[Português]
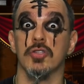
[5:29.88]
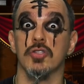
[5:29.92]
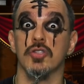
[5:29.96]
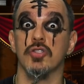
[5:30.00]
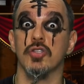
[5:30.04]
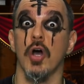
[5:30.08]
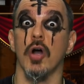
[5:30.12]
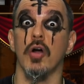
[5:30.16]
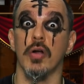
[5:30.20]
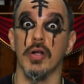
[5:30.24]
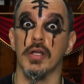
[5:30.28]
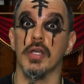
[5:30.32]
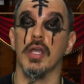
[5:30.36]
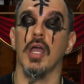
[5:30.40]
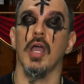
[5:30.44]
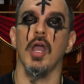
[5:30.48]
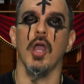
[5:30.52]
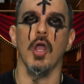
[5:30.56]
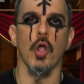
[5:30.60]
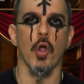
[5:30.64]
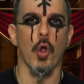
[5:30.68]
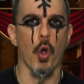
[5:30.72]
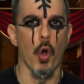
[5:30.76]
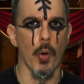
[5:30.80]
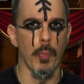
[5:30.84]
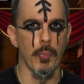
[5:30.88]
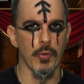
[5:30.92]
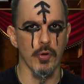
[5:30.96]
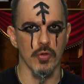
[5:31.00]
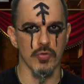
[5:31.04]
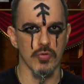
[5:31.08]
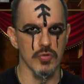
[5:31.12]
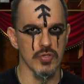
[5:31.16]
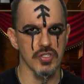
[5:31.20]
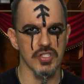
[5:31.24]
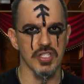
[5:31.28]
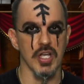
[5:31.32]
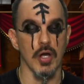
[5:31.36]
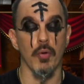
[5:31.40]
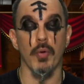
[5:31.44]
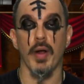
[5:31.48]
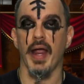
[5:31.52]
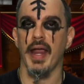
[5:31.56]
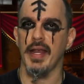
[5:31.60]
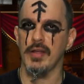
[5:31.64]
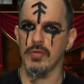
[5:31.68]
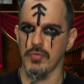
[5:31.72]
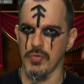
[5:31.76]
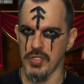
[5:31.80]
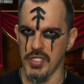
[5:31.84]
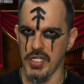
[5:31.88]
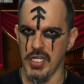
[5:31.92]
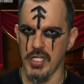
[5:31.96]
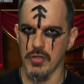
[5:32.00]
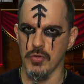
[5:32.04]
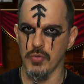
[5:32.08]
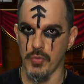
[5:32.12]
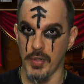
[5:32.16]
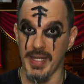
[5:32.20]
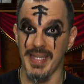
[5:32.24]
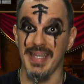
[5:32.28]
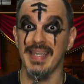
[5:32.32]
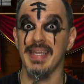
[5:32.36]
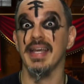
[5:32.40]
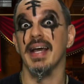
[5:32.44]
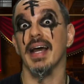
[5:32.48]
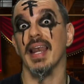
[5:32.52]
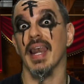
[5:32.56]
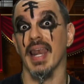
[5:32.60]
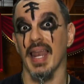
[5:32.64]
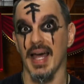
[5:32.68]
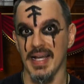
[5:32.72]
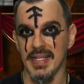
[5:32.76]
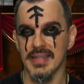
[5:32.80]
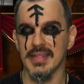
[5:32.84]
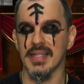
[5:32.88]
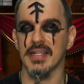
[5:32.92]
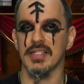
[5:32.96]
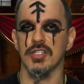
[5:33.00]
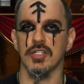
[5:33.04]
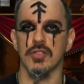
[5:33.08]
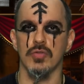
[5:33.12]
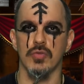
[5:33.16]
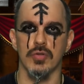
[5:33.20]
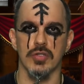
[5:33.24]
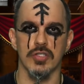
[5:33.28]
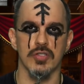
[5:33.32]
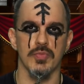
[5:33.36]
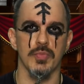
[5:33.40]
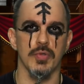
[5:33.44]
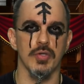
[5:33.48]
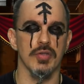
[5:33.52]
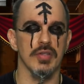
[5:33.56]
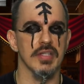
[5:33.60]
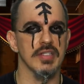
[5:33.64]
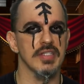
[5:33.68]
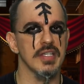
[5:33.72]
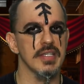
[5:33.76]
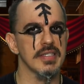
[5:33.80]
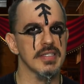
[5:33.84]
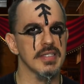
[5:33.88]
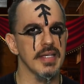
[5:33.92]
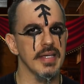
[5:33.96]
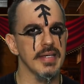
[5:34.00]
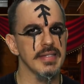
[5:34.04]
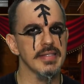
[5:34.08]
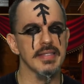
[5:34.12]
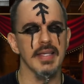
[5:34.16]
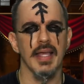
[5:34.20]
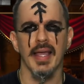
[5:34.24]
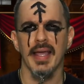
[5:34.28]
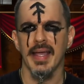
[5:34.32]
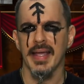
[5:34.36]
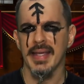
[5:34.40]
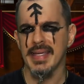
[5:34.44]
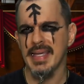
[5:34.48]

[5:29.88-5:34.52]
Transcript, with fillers: Song, coprodução Reino Unido e Irlanda de 2016,